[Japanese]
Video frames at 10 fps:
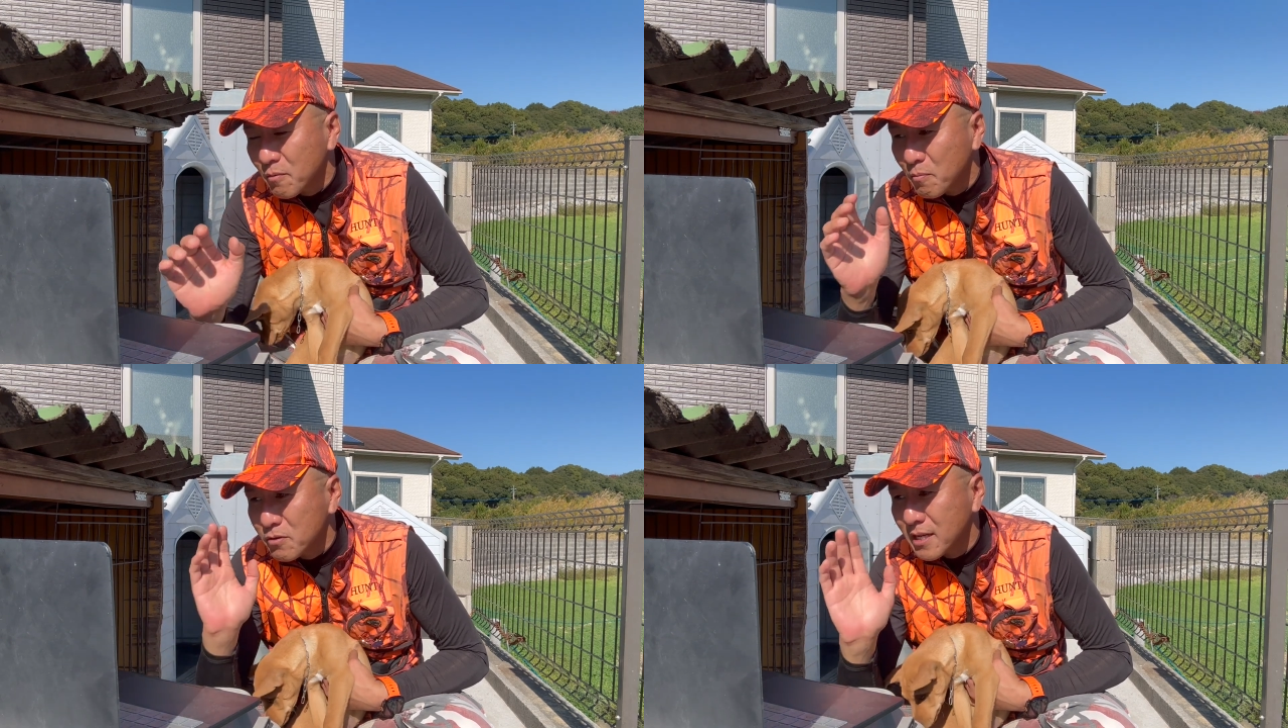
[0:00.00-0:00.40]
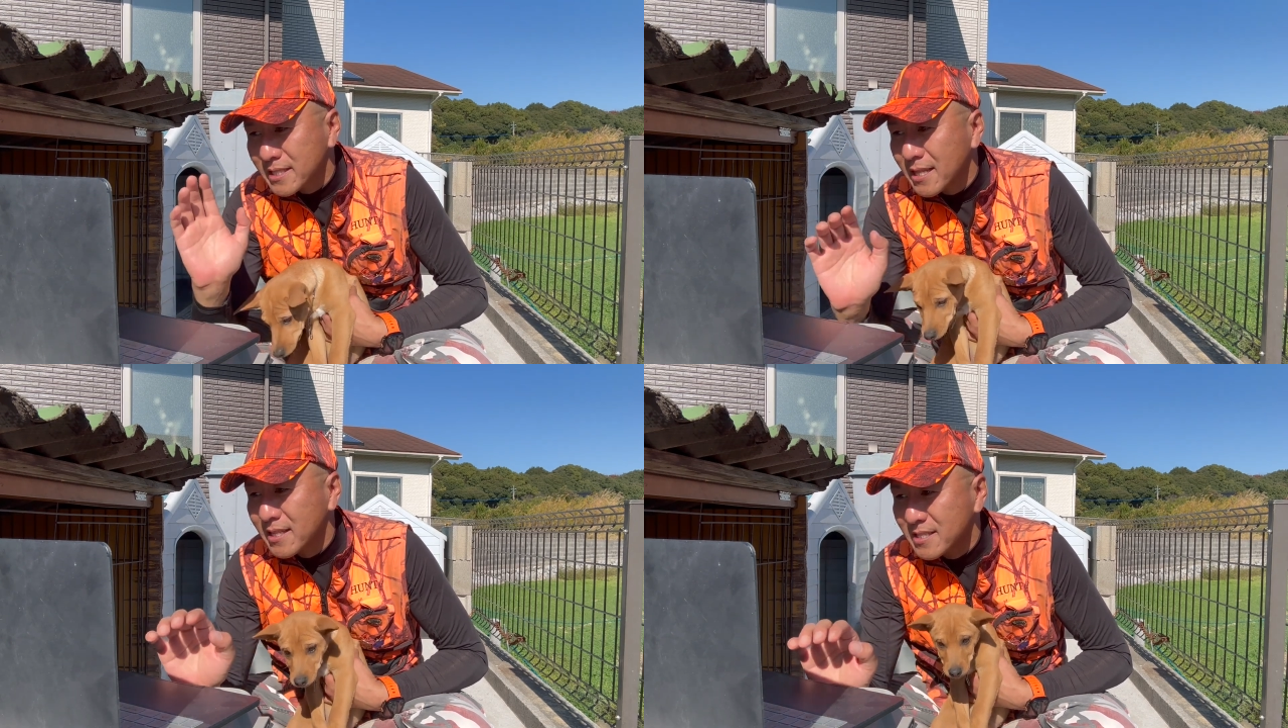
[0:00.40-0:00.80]
僕が
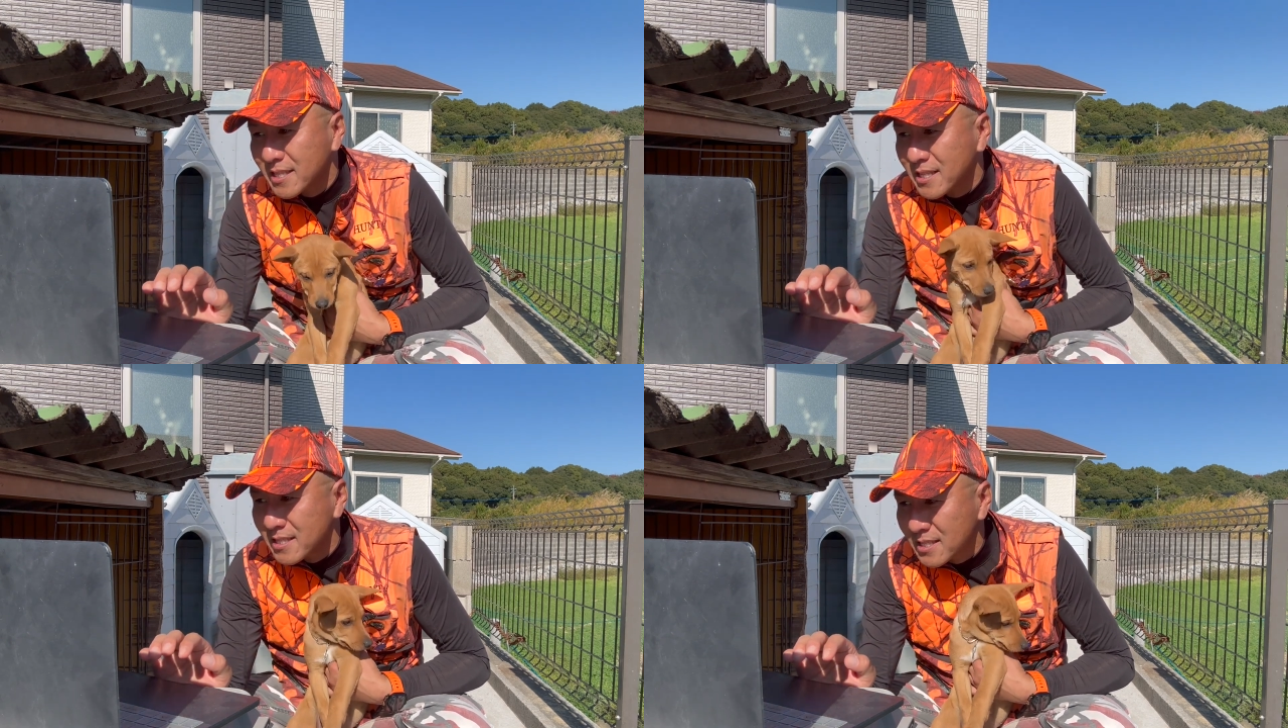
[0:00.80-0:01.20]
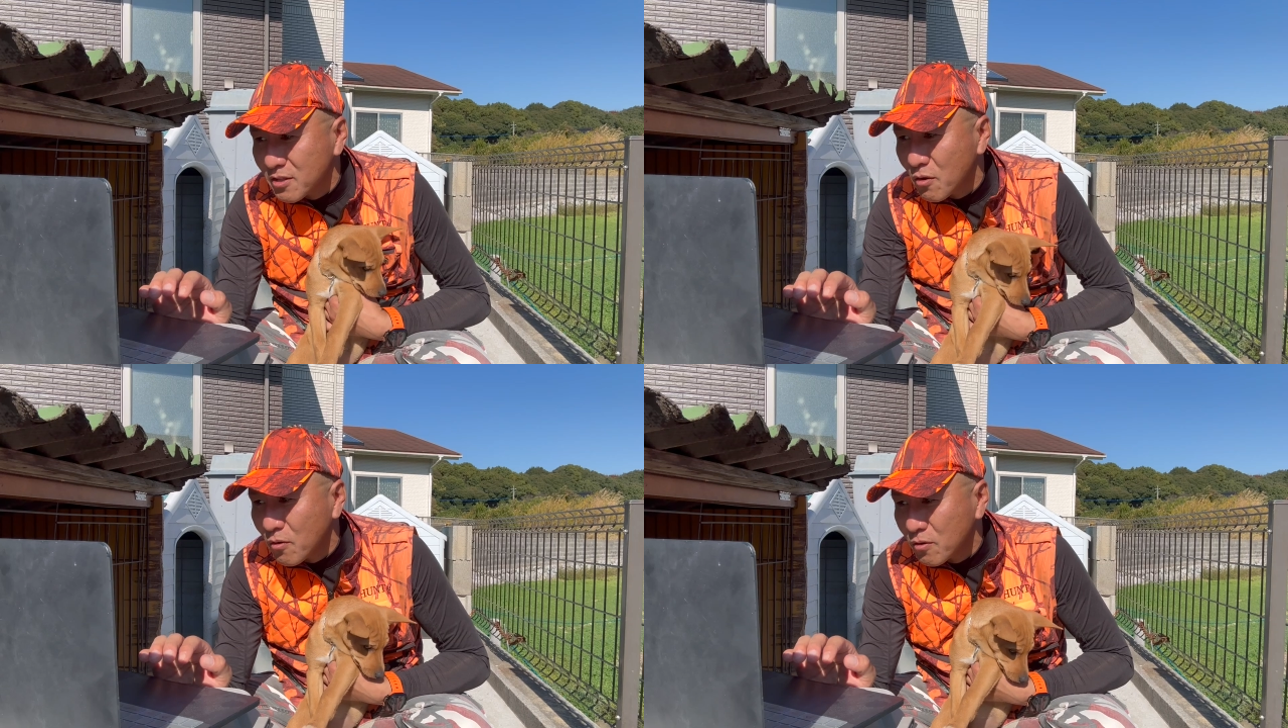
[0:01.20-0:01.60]
3ってつけたんですけ
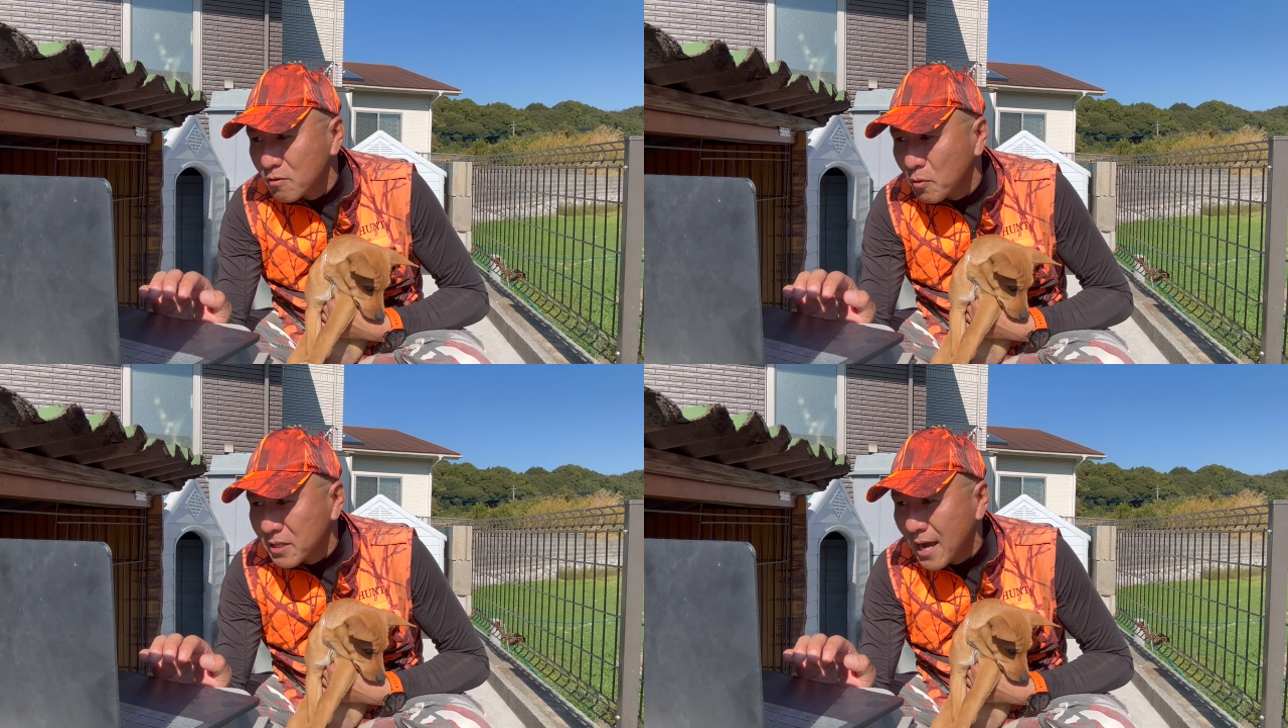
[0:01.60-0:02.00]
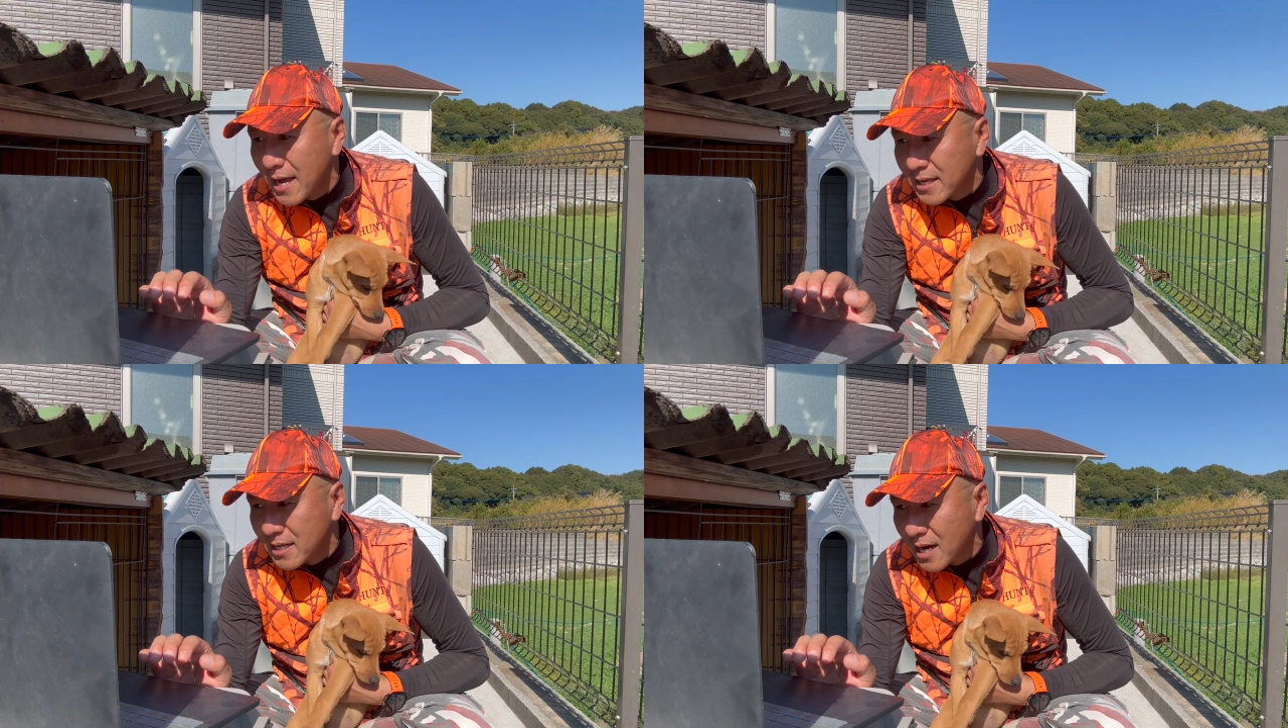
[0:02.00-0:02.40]
ど、久保田
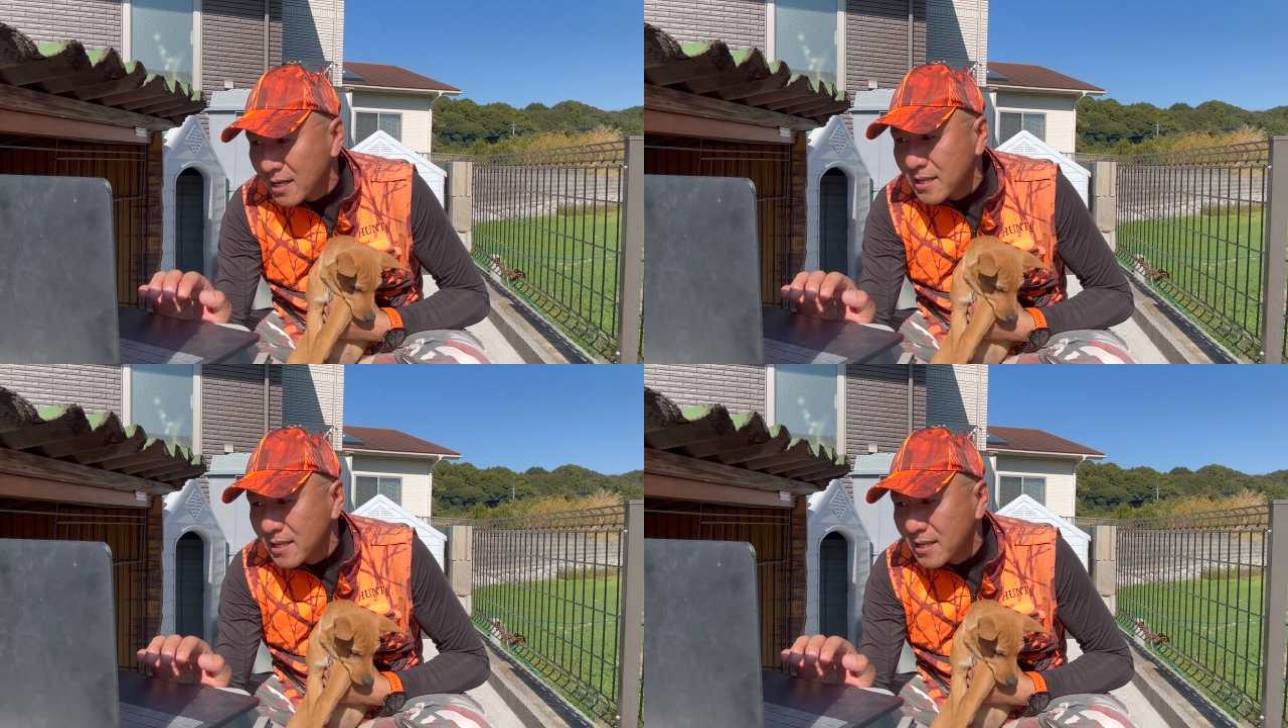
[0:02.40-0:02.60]
愛香